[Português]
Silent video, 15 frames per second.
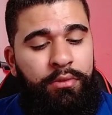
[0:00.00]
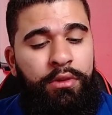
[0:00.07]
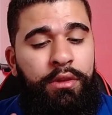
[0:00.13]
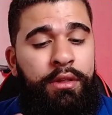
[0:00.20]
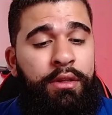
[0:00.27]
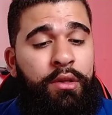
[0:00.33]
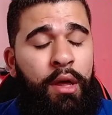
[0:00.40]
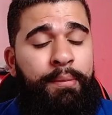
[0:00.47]

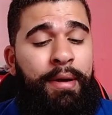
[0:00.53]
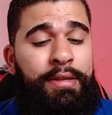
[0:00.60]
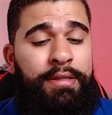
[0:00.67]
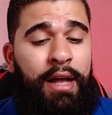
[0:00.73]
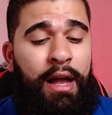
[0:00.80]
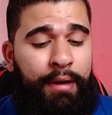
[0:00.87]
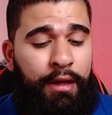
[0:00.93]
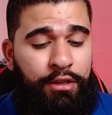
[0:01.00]
Então é
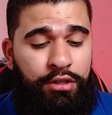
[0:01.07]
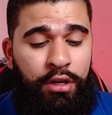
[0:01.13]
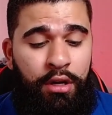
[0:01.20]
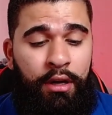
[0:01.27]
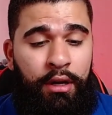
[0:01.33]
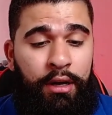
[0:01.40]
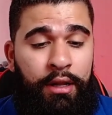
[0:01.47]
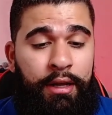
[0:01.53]
basicamente,
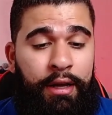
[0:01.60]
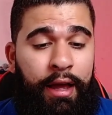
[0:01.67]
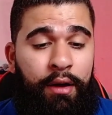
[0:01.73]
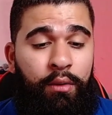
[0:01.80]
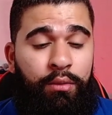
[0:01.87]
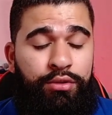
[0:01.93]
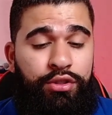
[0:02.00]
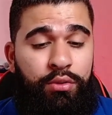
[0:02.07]
clicar em
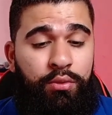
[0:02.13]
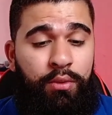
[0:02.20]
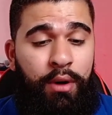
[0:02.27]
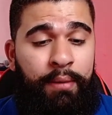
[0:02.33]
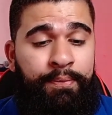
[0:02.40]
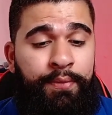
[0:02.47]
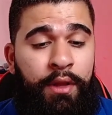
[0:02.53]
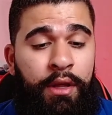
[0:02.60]

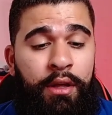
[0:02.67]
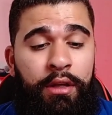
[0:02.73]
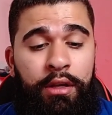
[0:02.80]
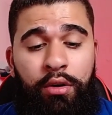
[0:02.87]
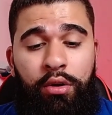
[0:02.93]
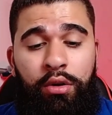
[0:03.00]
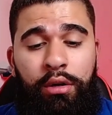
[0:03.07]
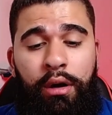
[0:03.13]
continuar e
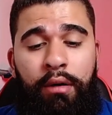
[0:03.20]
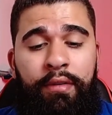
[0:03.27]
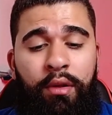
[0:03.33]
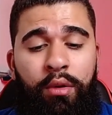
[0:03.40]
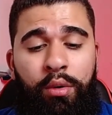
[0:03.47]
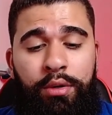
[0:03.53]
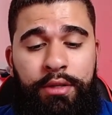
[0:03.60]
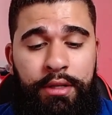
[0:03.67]
colocar o
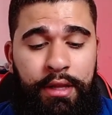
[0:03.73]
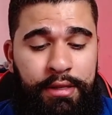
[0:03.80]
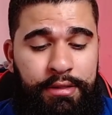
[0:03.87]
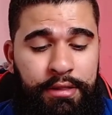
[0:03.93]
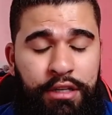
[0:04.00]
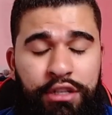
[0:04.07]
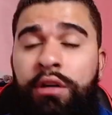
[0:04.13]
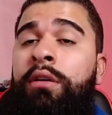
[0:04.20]
valor que você
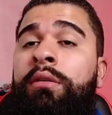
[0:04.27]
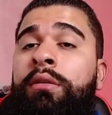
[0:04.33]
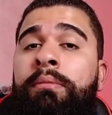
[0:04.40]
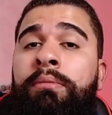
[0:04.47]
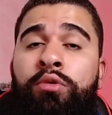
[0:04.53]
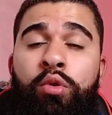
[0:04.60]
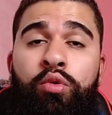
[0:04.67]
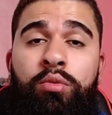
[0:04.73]
deseja
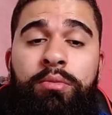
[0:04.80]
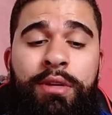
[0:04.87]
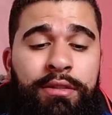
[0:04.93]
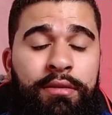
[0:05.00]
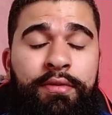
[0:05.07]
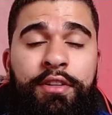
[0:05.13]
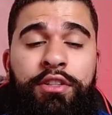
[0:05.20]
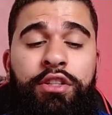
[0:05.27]
todo mês
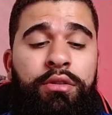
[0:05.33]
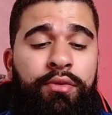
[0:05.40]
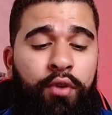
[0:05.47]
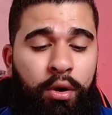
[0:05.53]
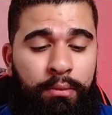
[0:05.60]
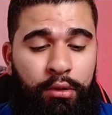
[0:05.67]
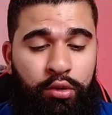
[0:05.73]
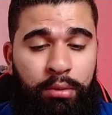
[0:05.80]
investir de
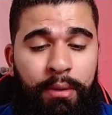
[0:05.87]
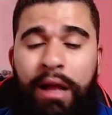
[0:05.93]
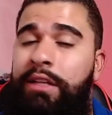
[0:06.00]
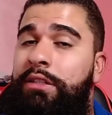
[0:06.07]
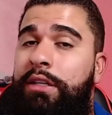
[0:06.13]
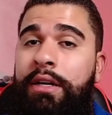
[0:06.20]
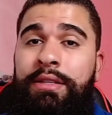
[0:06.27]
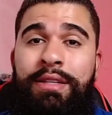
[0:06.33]
forma
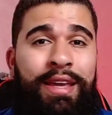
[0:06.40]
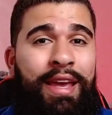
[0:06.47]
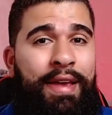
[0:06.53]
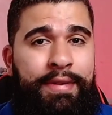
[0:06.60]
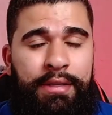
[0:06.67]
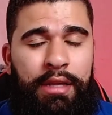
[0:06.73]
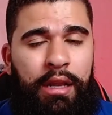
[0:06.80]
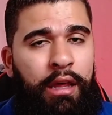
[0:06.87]
automática. Isso aqui é
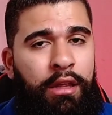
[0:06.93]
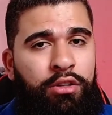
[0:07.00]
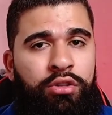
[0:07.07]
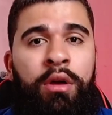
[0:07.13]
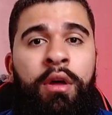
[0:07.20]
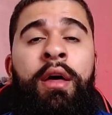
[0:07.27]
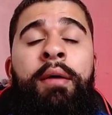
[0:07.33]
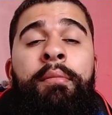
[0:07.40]
excelente
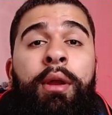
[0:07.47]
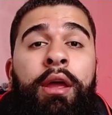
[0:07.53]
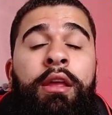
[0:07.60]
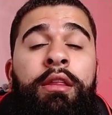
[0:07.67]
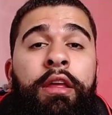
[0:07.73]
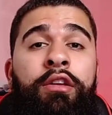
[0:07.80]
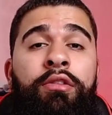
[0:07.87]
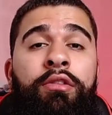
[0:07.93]
para quem
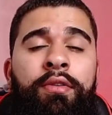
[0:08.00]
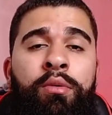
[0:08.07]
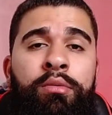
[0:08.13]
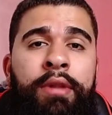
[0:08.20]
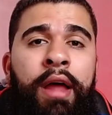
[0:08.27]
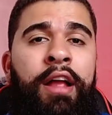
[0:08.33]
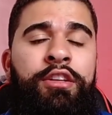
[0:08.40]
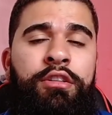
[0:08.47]
tem
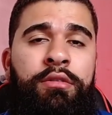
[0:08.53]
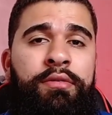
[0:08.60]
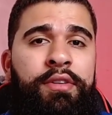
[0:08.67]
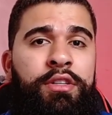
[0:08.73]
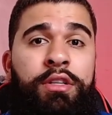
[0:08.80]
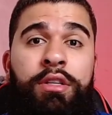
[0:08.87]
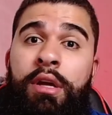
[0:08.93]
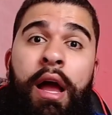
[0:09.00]
dificuldade em
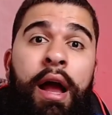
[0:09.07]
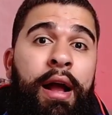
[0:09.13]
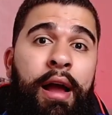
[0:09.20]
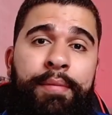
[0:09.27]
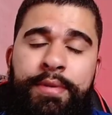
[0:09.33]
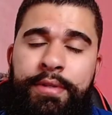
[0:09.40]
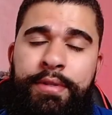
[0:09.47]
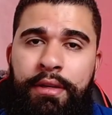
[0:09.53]
investir,
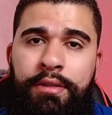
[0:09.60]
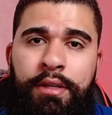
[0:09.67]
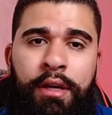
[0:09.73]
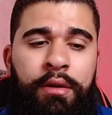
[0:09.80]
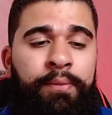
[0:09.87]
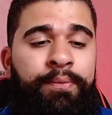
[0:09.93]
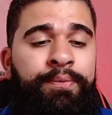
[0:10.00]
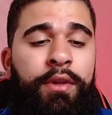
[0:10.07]
acaba
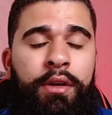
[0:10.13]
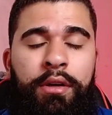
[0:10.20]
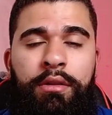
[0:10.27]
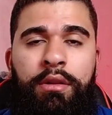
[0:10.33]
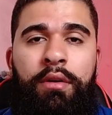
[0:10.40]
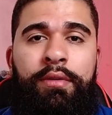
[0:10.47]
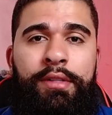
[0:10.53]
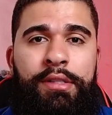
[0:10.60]
esquecendo.
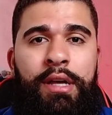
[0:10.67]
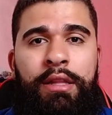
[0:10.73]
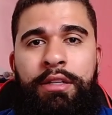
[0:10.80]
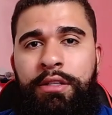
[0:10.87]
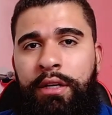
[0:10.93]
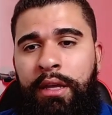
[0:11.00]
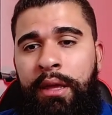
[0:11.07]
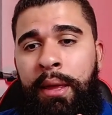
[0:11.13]
Então você já
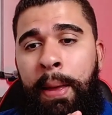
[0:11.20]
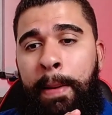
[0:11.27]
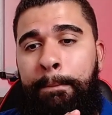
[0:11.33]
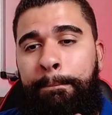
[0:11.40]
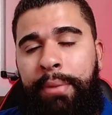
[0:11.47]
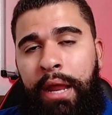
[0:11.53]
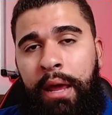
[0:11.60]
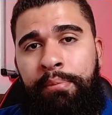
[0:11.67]
deixa aqui
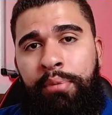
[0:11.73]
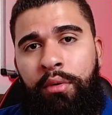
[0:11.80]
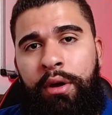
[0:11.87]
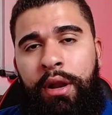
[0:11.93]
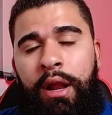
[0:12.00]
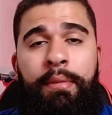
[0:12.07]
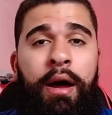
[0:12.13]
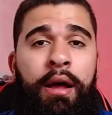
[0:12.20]

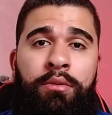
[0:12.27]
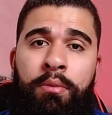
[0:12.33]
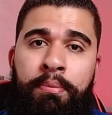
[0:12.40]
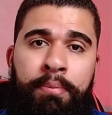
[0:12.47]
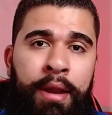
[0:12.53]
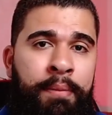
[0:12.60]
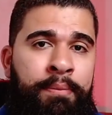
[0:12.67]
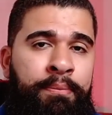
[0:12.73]
pré-programado,
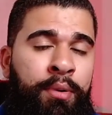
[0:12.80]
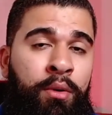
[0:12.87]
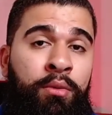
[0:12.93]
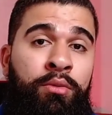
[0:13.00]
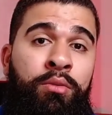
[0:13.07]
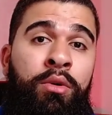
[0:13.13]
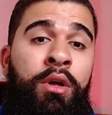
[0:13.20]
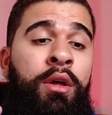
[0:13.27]

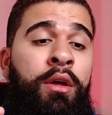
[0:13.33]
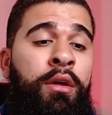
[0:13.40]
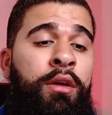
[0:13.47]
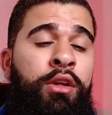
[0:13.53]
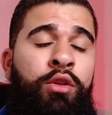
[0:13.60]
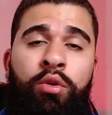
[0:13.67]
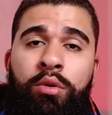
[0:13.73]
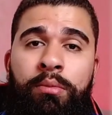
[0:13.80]
pré-pronto e
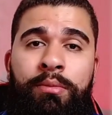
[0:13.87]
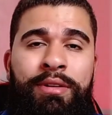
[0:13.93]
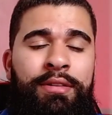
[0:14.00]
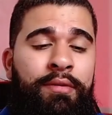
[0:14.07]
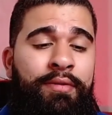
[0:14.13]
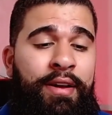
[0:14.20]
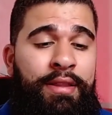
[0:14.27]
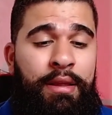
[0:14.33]
todo mês
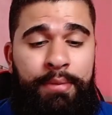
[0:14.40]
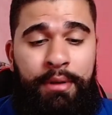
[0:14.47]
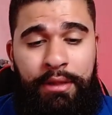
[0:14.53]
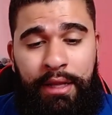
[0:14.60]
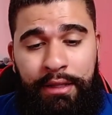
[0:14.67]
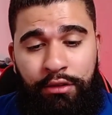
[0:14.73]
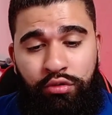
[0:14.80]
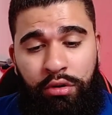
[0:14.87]
ele vai
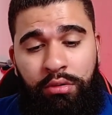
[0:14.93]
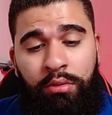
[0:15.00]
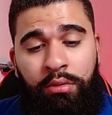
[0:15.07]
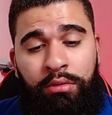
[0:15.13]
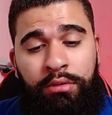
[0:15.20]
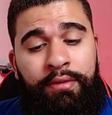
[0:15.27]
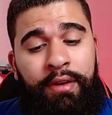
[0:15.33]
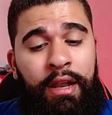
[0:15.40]
debitar da sua
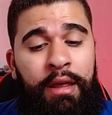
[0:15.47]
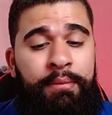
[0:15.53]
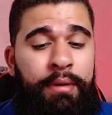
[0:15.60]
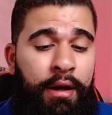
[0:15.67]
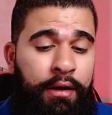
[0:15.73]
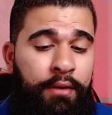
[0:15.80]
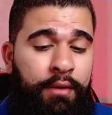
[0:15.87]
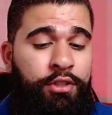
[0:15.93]
conta. Vai vale
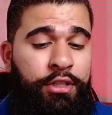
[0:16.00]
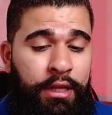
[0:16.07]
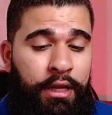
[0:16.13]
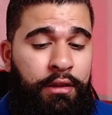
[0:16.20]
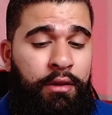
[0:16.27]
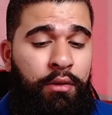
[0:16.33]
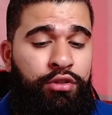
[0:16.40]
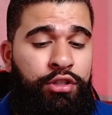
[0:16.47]
lembrar que você tem
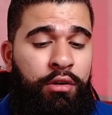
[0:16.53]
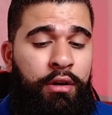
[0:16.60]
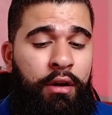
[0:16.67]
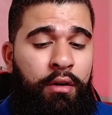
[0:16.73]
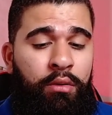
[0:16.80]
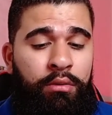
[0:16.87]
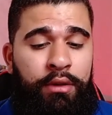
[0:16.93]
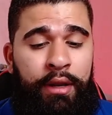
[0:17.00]
que ter o dinheiro na
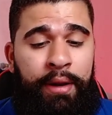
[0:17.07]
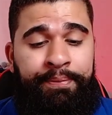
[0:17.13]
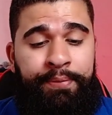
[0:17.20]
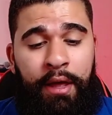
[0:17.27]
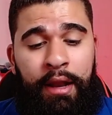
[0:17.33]
conta, né?